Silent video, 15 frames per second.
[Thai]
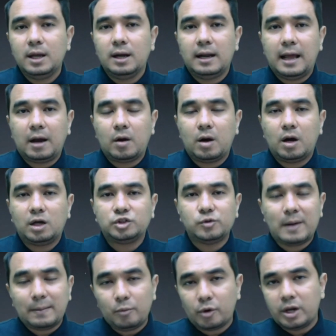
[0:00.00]
แล้วก็สุพ
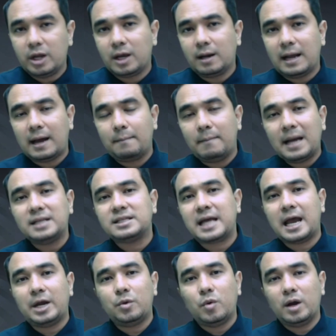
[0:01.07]
รรณบุรีกำลังมั่นใจ
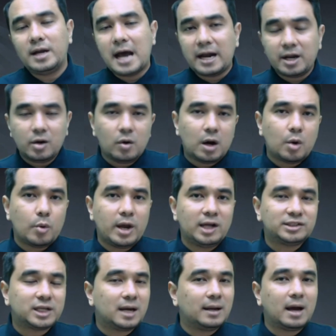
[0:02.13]
ด้วยดานิโลอาเวส
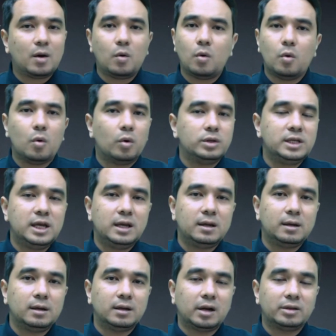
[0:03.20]
กำลังโอ้โหยิง
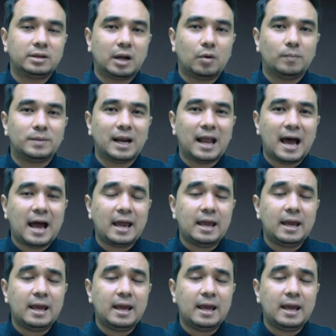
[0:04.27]
ถล่มทลาย